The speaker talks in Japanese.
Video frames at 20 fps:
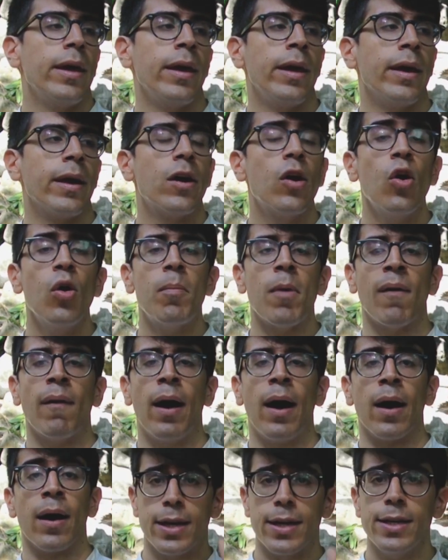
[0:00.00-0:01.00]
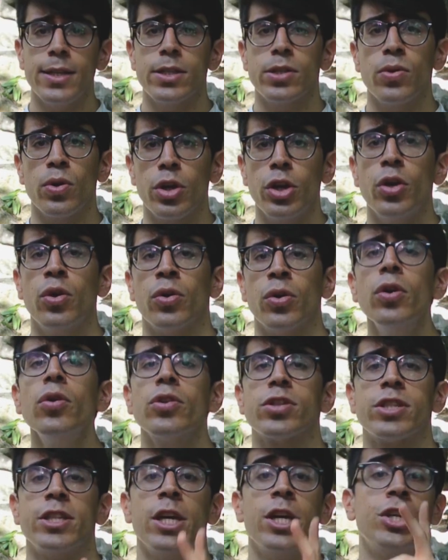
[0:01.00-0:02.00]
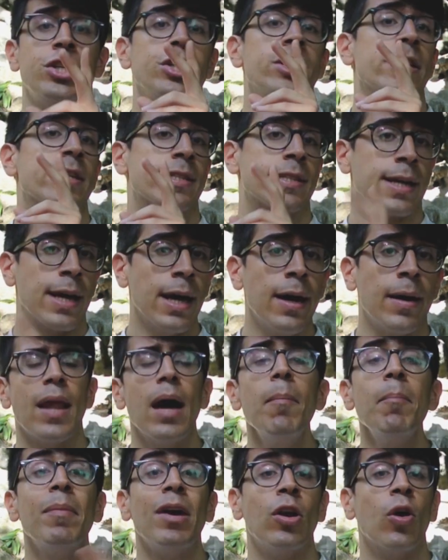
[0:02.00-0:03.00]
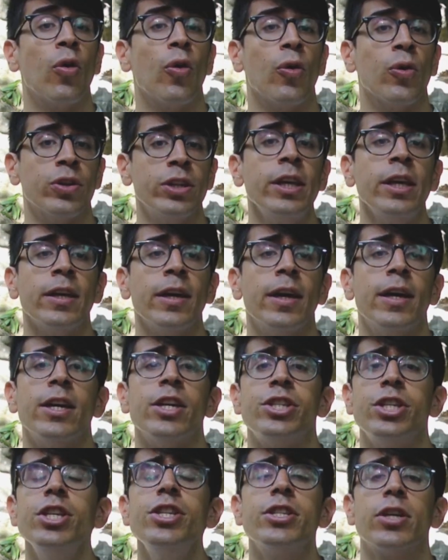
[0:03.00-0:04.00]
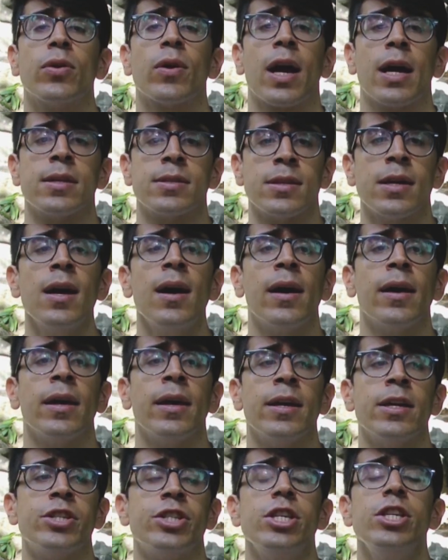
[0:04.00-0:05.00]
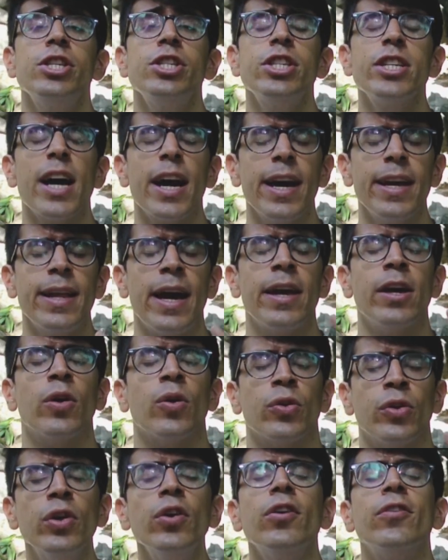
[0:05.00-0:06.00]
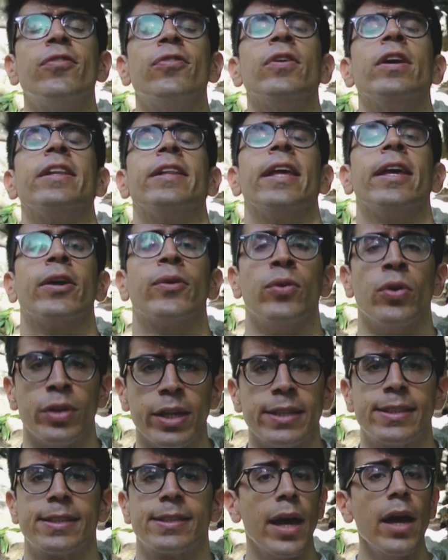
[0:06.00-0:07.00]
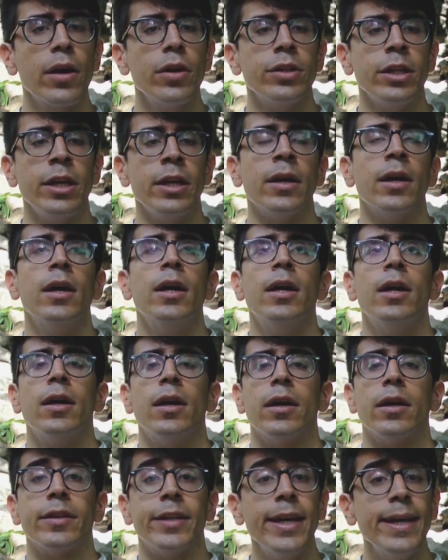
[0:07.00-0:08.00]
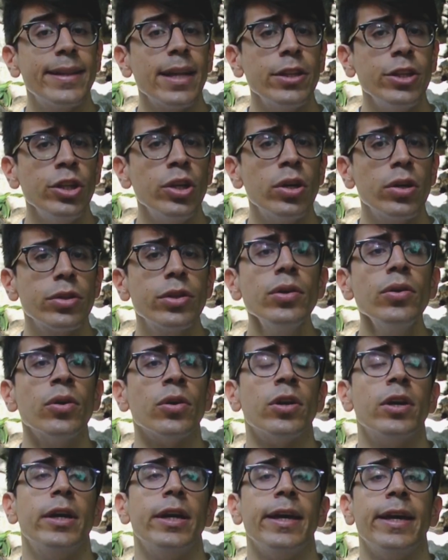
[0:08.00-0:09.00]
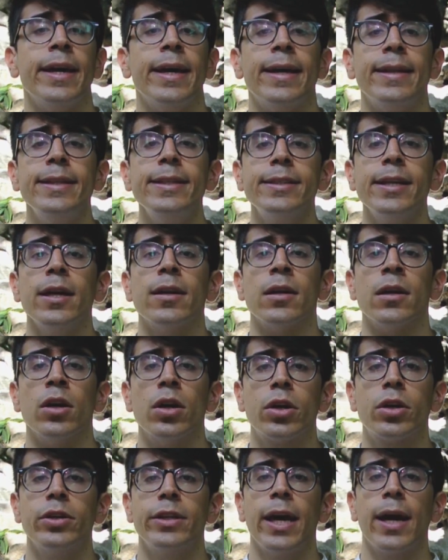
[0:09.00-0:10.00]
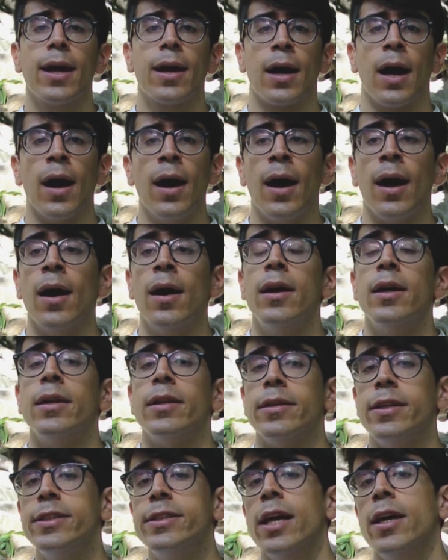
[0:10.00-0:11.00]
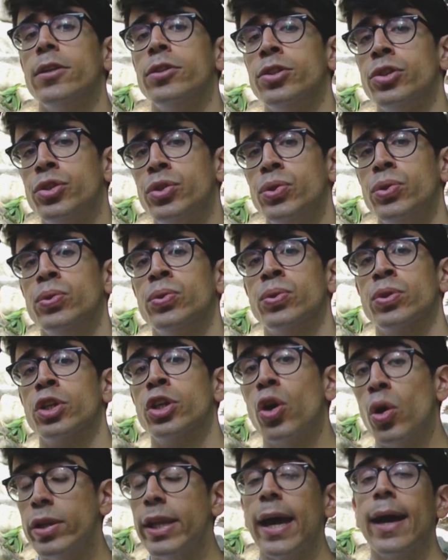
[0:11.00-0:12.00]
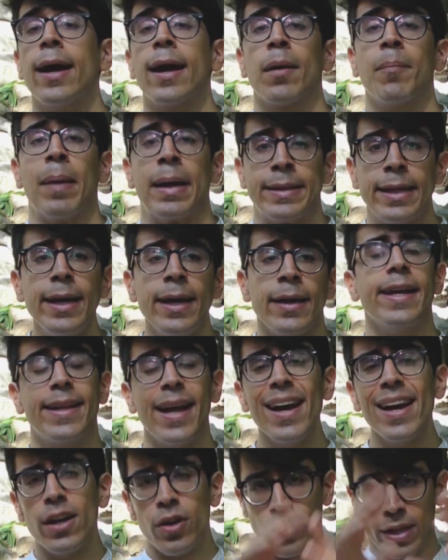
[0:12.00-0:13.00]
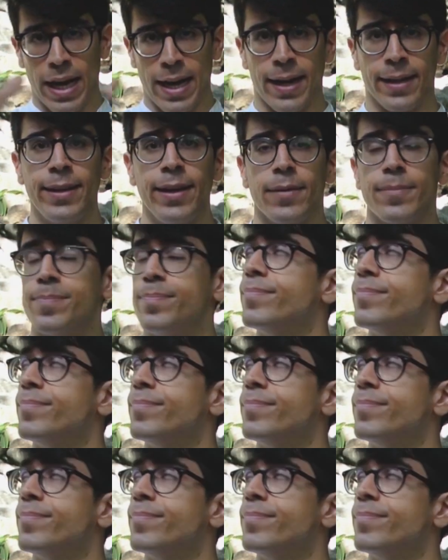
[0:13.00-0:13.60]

えー、ローマはキリスト教の聖地ですが南米の方に信者の数が、えー、信じられないほど増えていくのです逆にデータによると、えー、2006年から2015年までイタリアの中で